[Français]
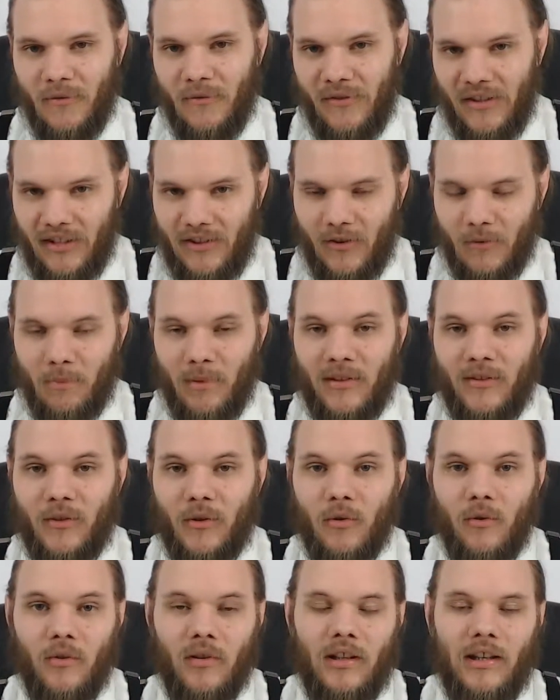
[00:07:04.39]
Fitz parce
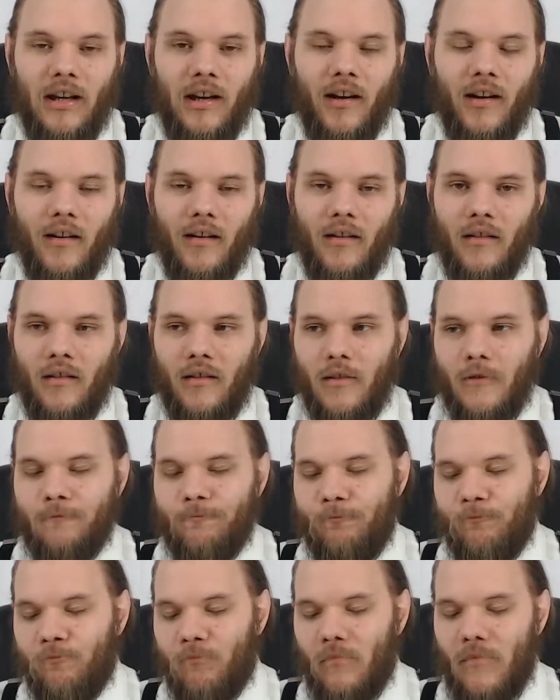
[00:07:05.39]
que il a,
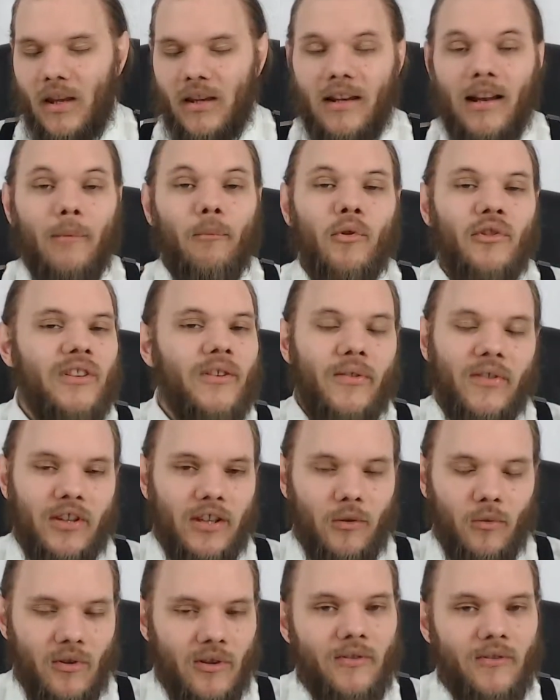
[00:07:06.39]
a
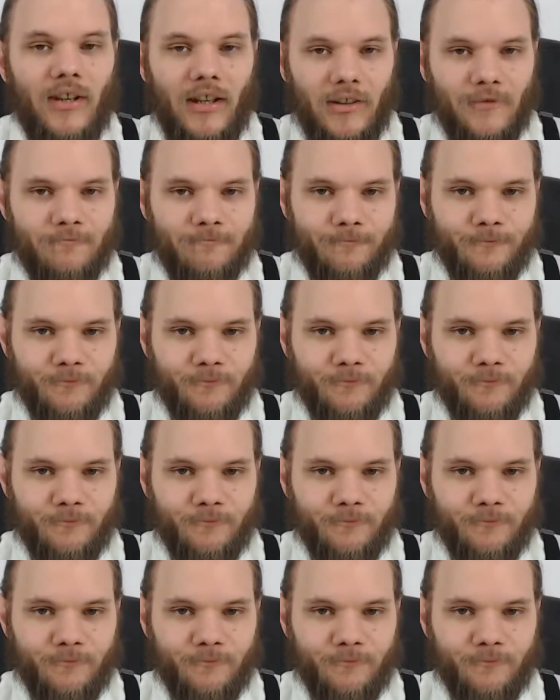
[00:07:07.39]
modifié l'univers.